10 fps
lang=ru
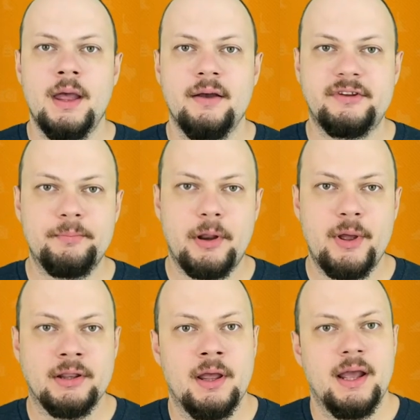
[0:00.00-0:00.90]
Всем
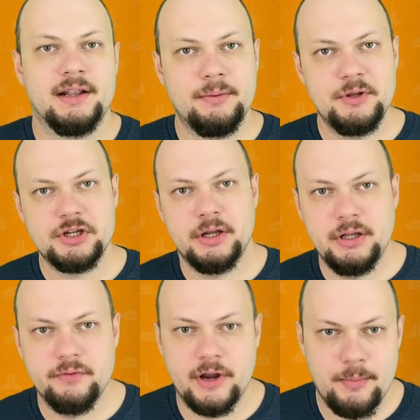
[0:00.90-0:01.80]
привет, это Миша
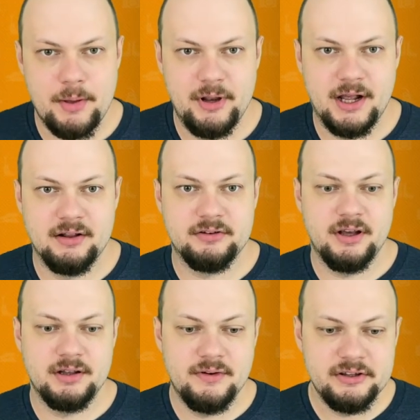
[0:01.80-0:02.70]
и время
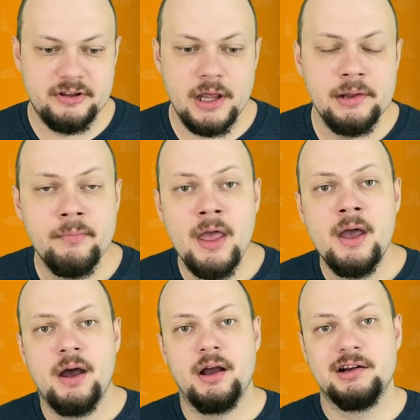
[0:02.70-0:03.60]
американских новостей.
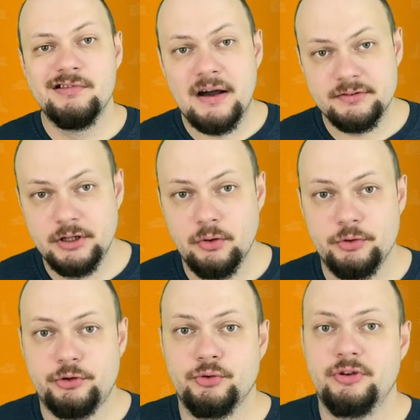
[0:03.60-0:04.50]
Э, главной
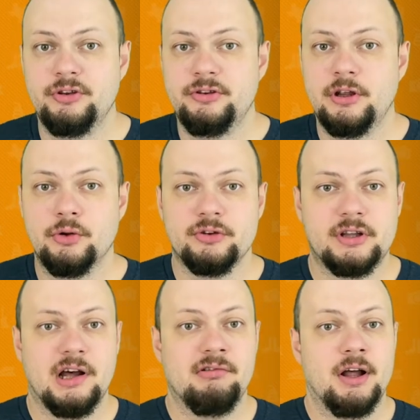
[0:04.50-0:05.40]
новостью за неделю
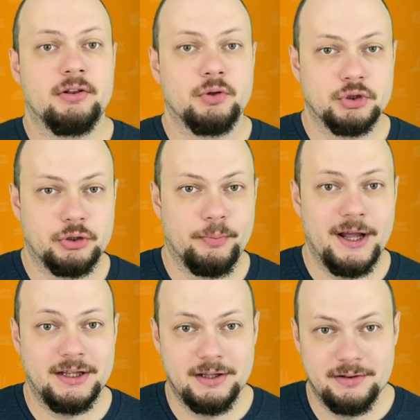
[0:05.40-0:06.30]
стало то, что
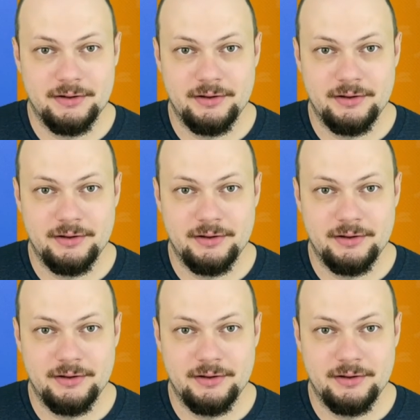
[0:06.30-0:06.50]
Байден